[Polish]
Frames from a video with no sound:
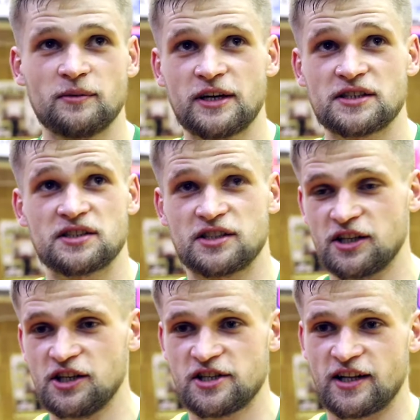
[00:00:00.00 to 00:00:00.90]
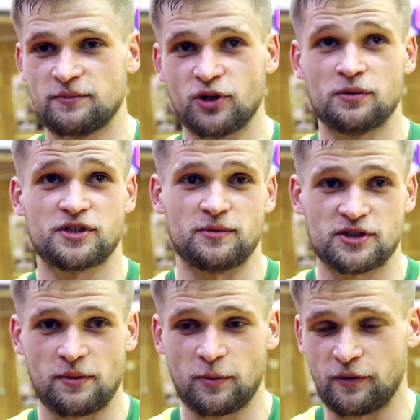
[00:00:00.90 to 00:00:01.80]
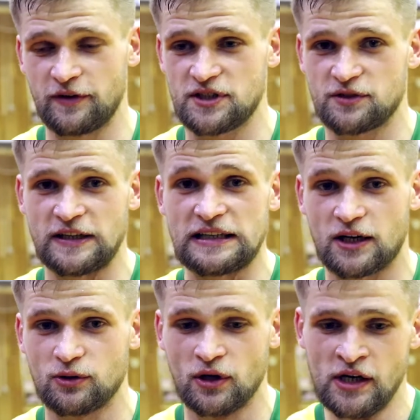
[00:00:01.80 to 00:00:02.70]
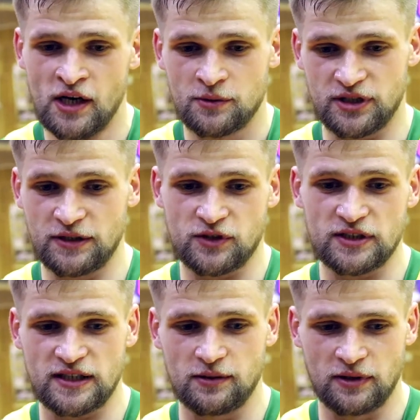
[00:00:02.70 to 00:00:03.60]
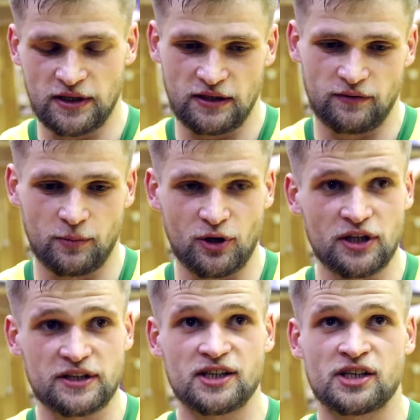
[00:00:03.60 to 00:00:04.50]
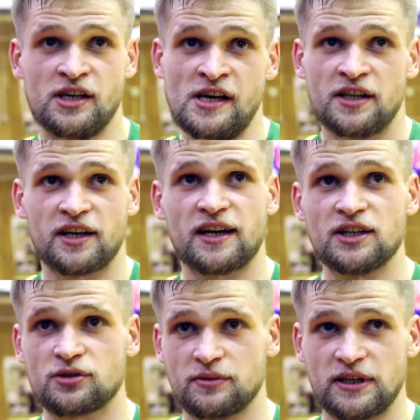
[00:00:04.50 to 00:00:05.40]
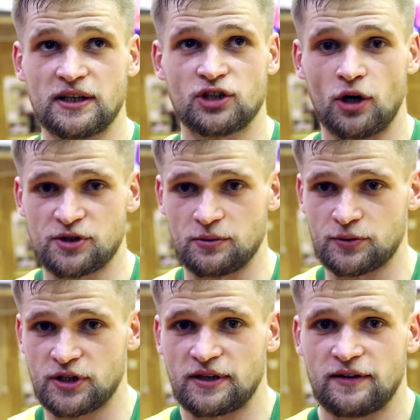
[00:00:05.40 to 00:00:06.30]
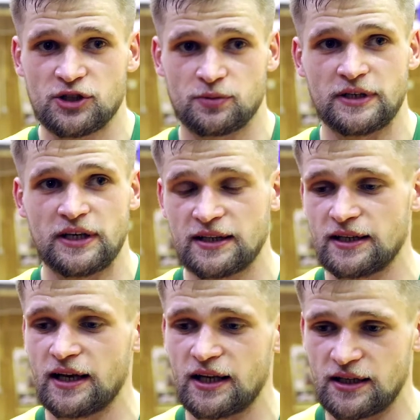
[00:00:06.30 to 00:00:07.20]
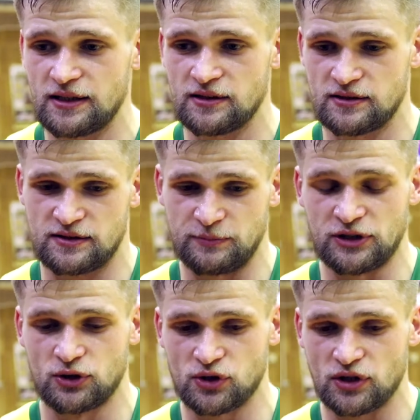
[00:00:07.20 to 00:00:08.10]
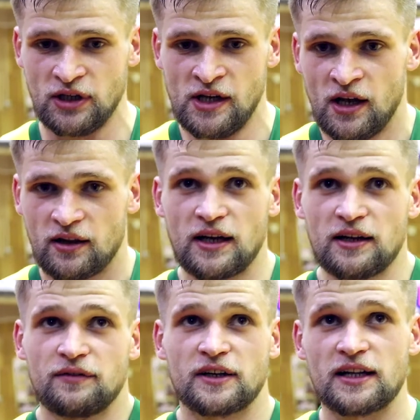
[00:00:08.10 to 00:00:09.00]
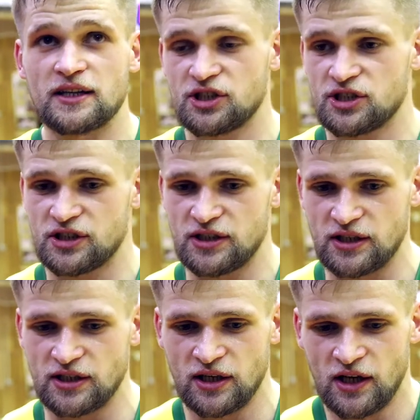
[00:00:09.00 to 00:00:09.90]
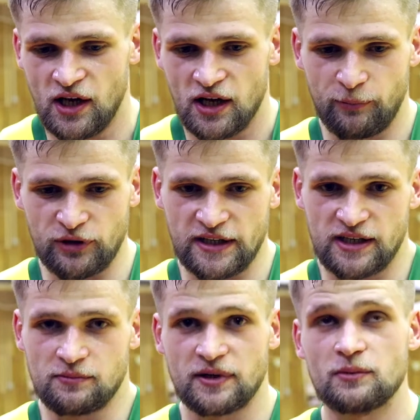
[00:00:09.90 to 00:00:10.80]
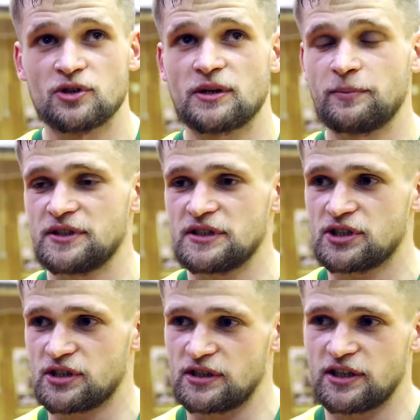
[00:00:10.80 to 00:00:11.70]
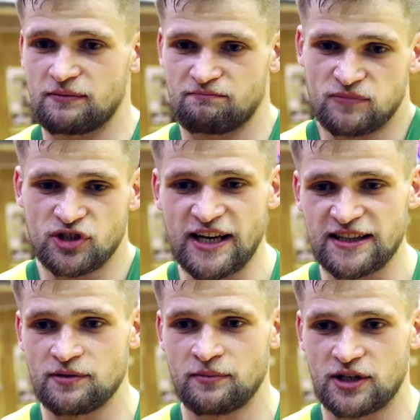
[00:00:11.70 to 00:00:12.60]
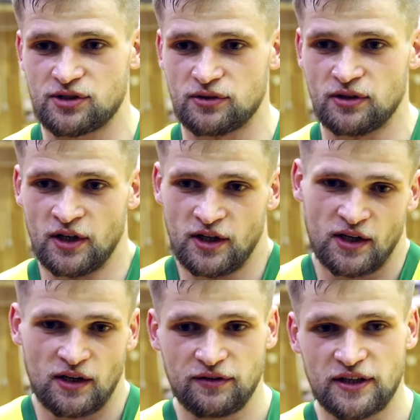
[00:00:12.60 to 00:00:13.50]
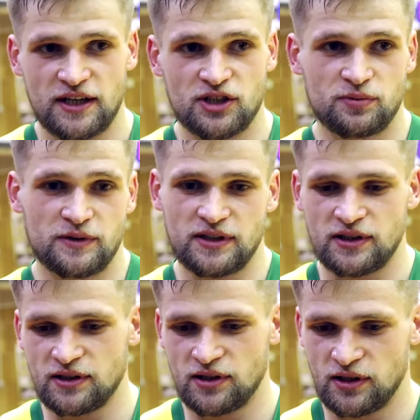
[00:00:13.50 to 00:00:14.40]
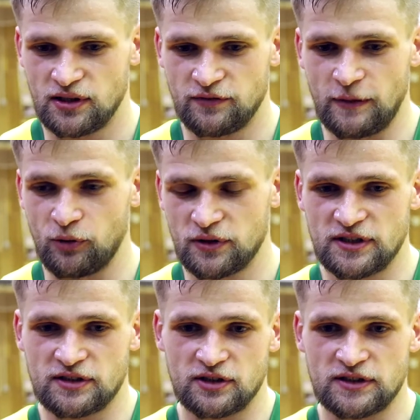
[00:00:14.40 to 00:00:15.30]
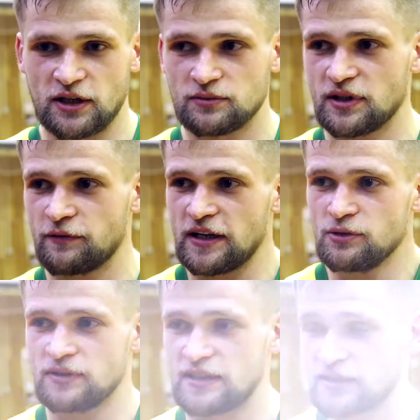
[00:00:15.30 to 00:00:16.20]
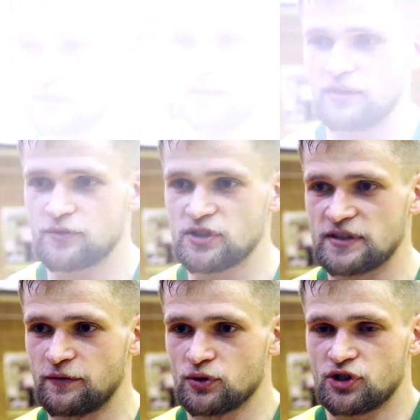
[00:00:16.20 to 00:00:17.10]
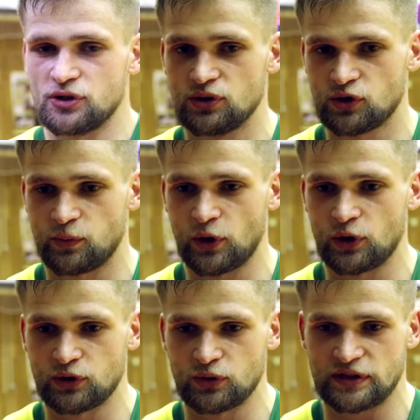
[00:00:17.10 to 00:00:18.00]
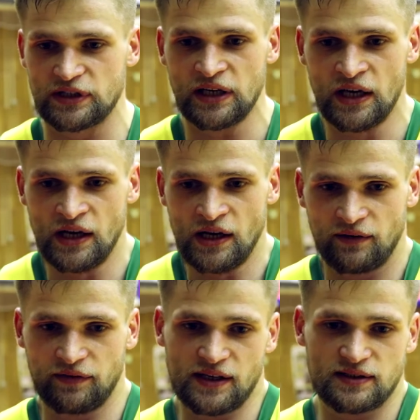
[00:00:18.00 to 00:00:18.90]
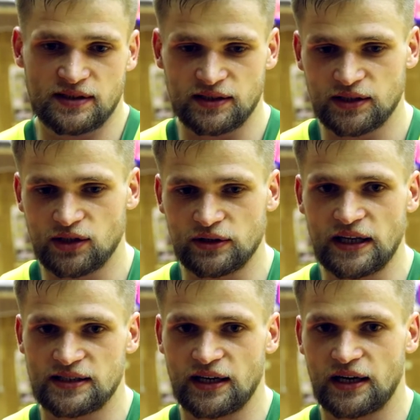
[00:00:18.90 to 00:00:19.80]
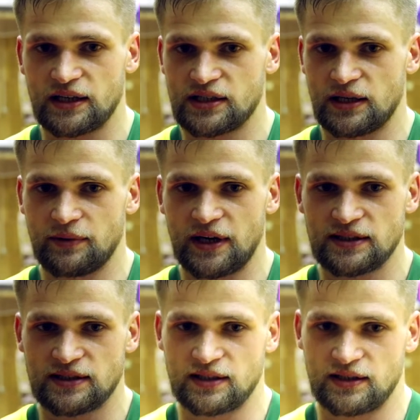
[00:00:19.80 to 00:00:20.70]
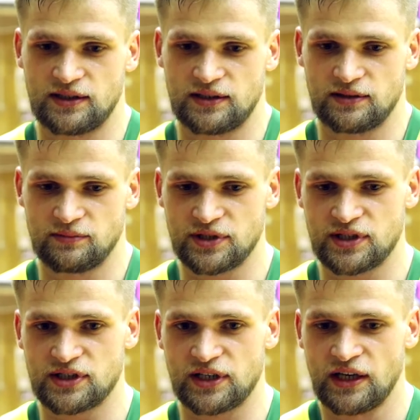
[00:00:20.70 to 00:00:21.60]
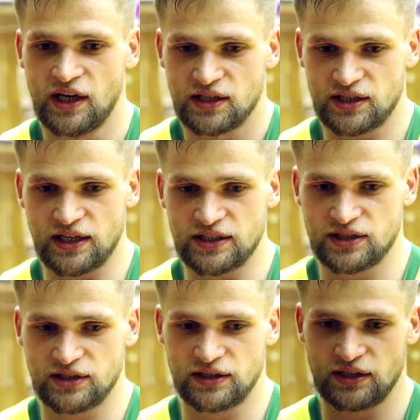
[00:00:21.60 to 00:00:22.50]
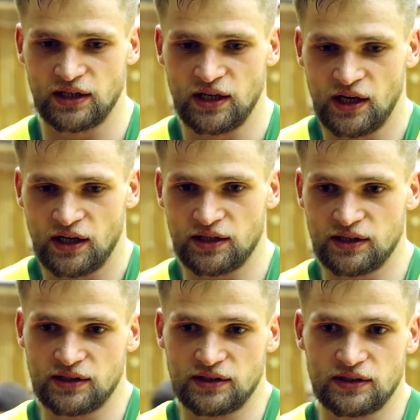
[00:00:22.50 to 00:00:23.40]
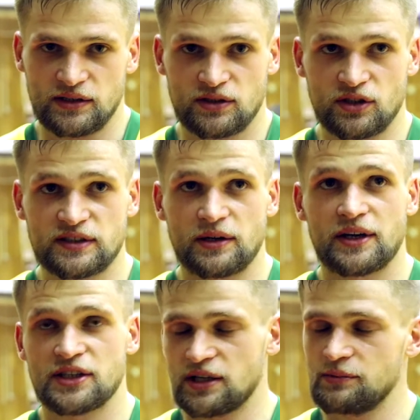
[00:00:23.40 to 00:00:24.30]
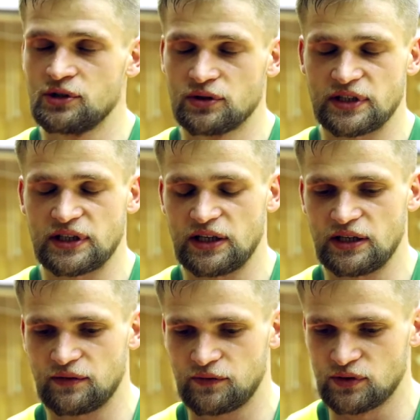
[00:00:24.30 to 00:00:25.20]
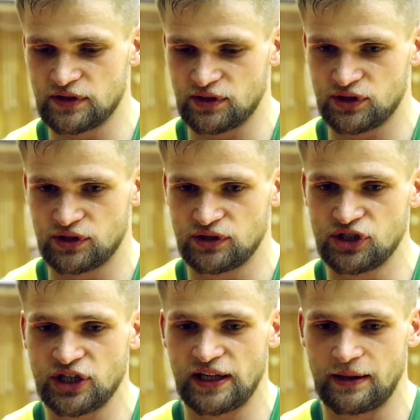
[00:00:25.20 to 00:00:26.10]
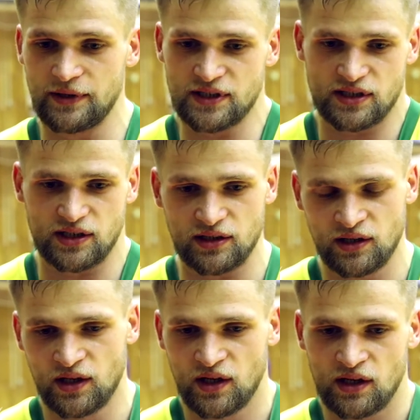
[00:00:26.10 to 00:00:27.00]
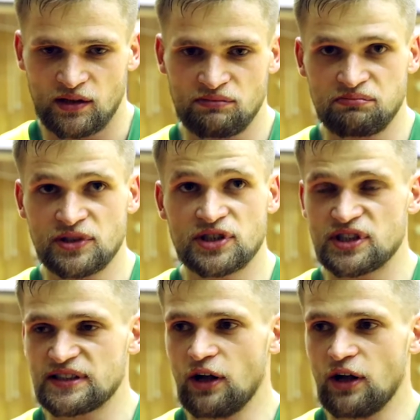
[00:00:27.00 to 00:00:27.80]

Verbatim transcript: mecz, gdzie nie idzie nam dobrze, można by powiedzieć, w ataku. Przede wszystkim e, w obronie też nie graliśmy dobrze, bo przegrywaliśmy jeden na jeden zbyt dużo. No ale wygrana cieszy i, i po takim, e, można powiedzieć, e, średnim meczu wygraliśmy i dwa punkty zostają tutaj w hali u nas. Ale wszyscy wrócili już po kontuzji, więc rotacja jakaś tam jest. Myślę, że, że każdy dostał jakieś tam minuty i wniósł coś dzisiaj na mecz i, i myślę, że jest